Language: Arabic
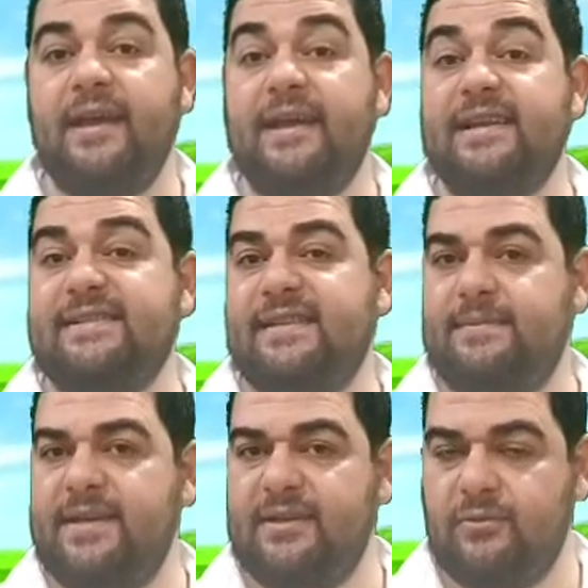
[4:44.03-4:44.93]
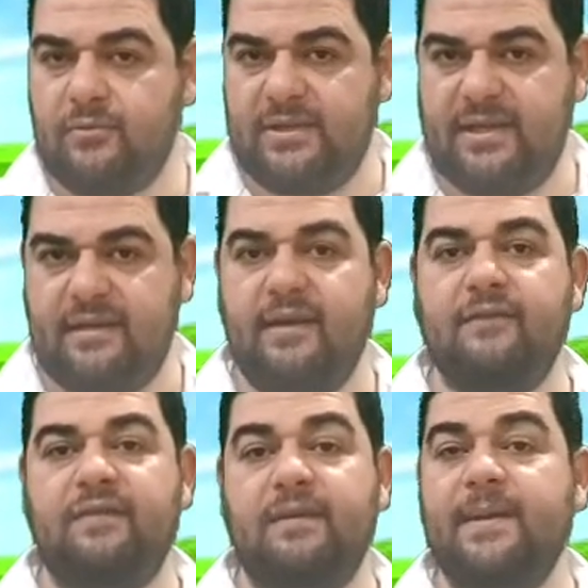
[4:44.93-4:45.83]
إلى السماء الدنيا
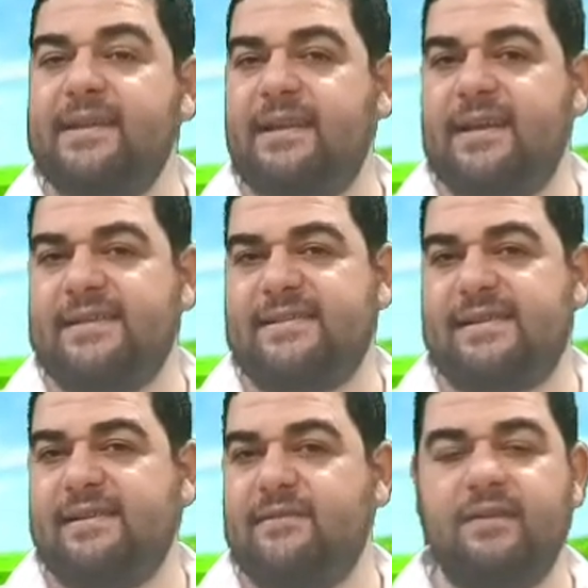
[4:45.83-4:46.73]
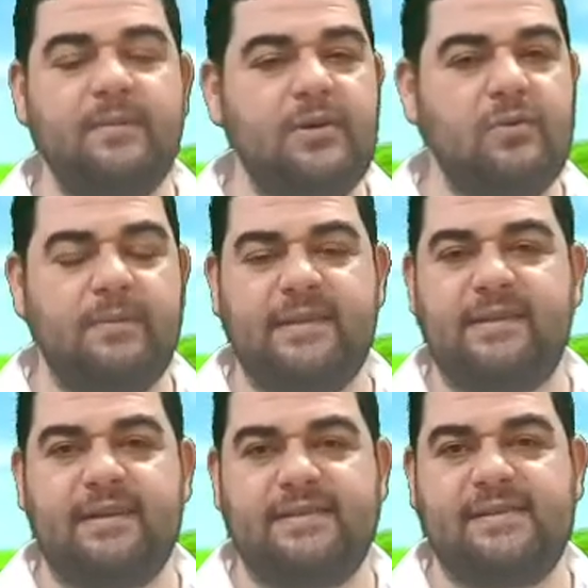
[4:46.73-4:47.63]
في بيت العزة فما هو بيت
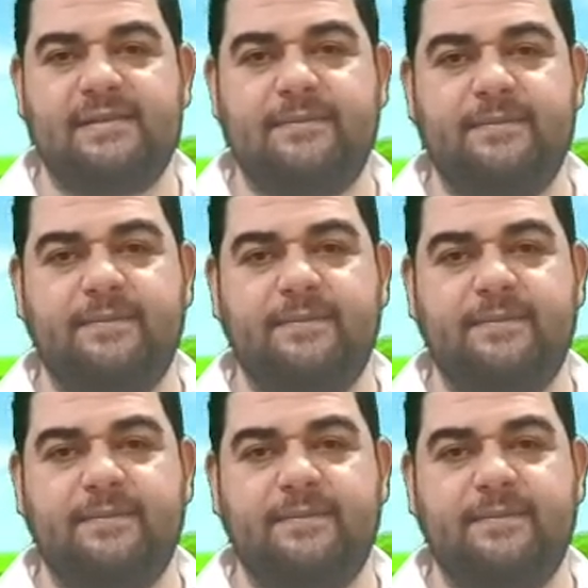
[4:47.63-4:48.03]
العزة؟